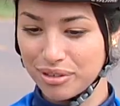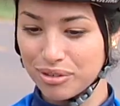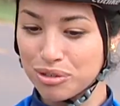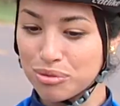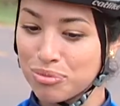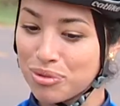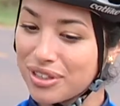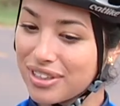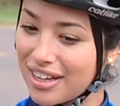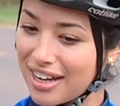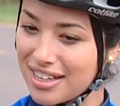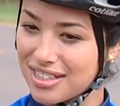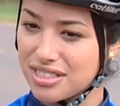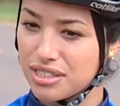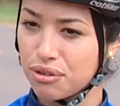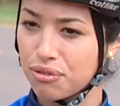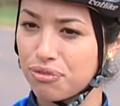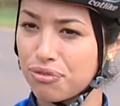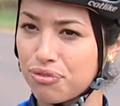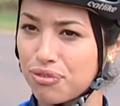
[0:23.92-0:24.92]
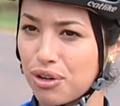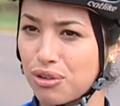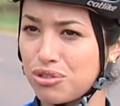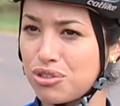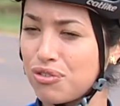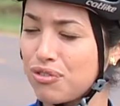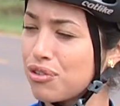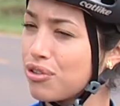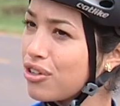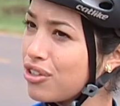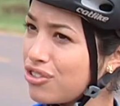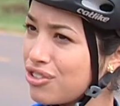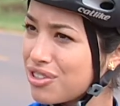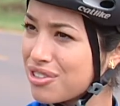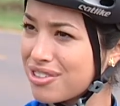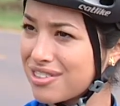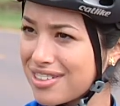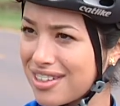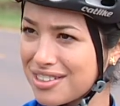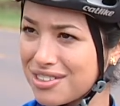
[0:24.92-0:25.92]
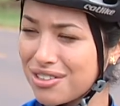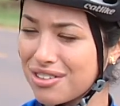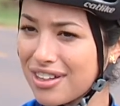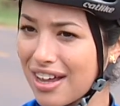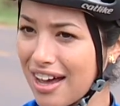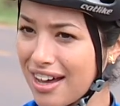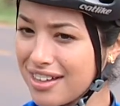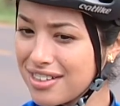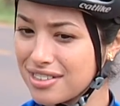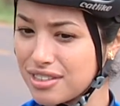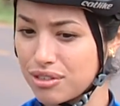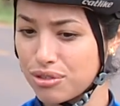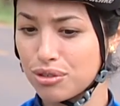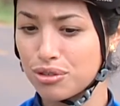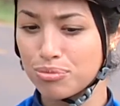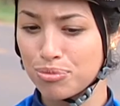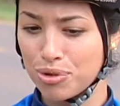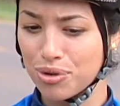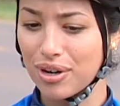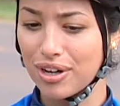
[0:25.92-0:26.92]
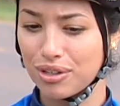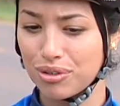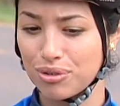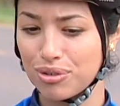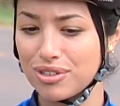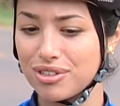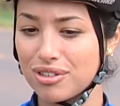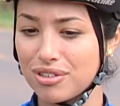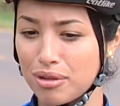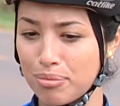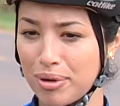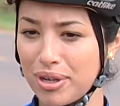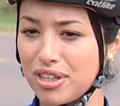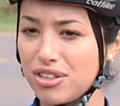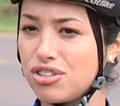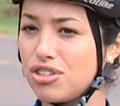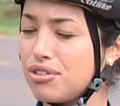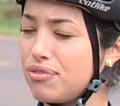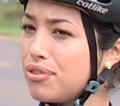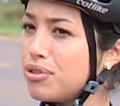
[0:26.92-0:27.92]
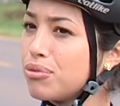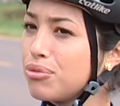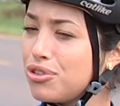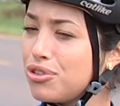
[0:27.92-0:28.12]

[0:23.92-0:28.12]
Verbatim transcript: 2013 eu, eu tive dois títulos nacionais, em 2014 eu também tive um